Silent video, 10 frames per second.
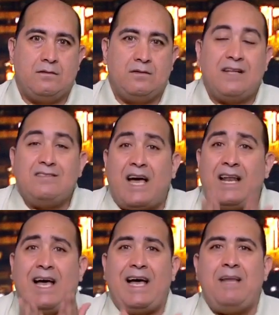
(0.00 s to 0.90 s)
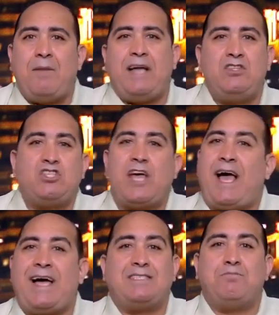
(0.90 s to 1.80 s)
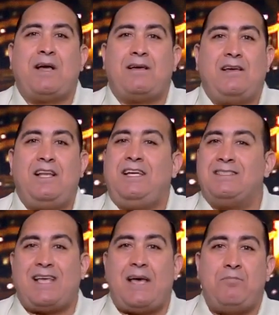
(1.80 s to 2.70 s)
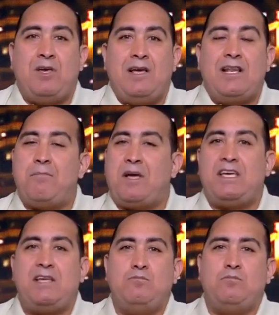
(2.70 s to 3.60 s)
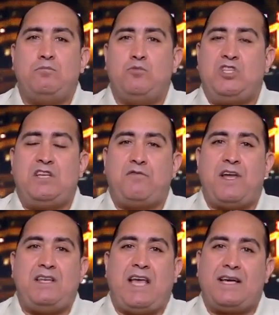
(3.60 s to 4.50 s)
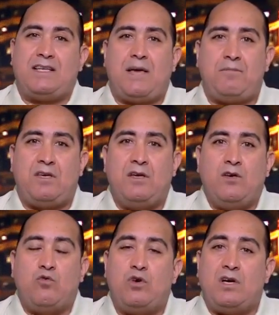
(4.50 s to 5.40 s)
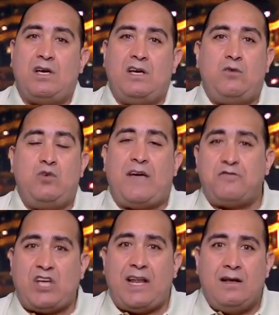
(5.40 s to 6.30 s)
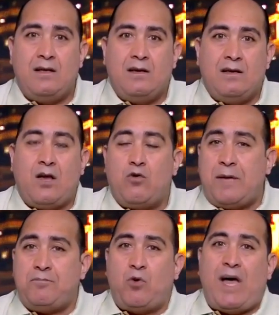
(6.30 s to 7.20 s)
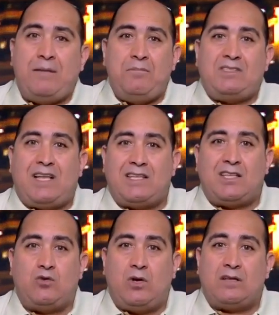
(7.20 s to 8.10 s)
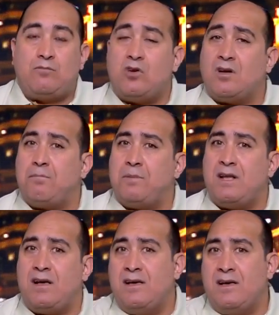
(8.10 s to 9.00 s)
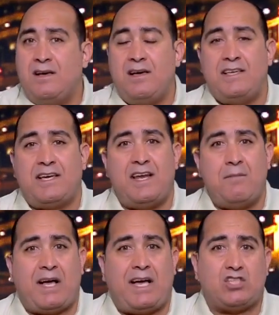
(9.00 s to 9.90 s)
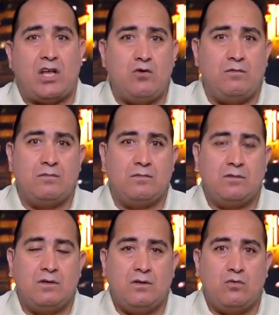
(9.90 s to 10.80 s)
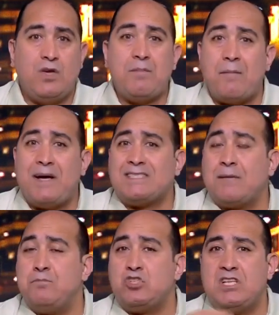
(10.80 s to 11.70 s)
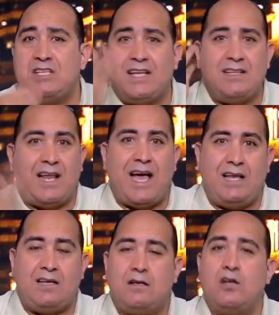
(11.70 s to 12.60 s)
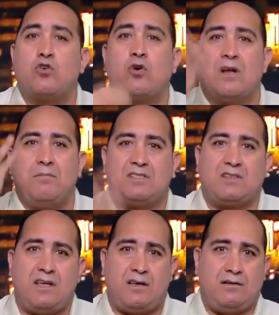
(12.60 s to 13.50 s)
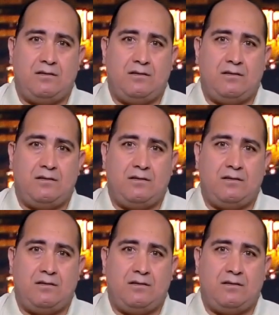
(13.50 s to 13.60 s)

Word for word: ده انت على الاقل محدش هيحاسبك الحساب لما تجيب مدير فني اجنبي آه، ويفشل لو جبت واحد من الثلاثه دولت ممكن ربنا آه، يكرمك عشانهم ويبقى مكسب مش للنادي الاهلي للكره المصريه